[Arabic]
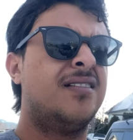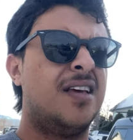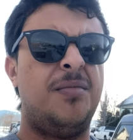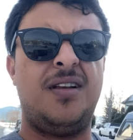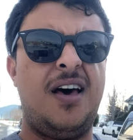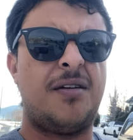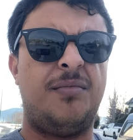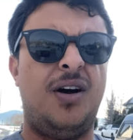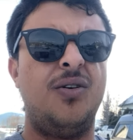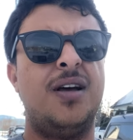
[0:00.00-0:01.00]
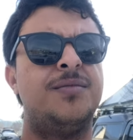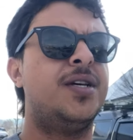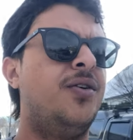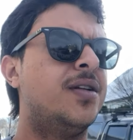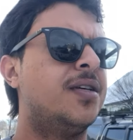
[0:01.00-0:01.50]
قبل اربع او خمس
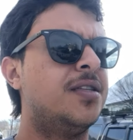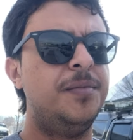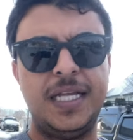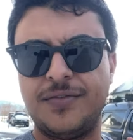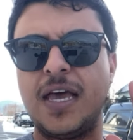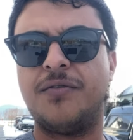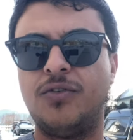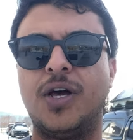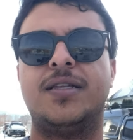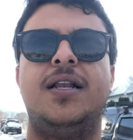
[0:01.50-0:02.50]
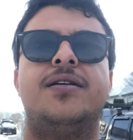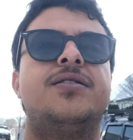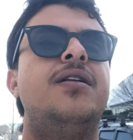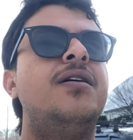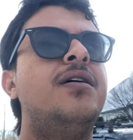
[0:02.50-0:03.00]
سنوات كنت بديت فيها فلوقات الاصل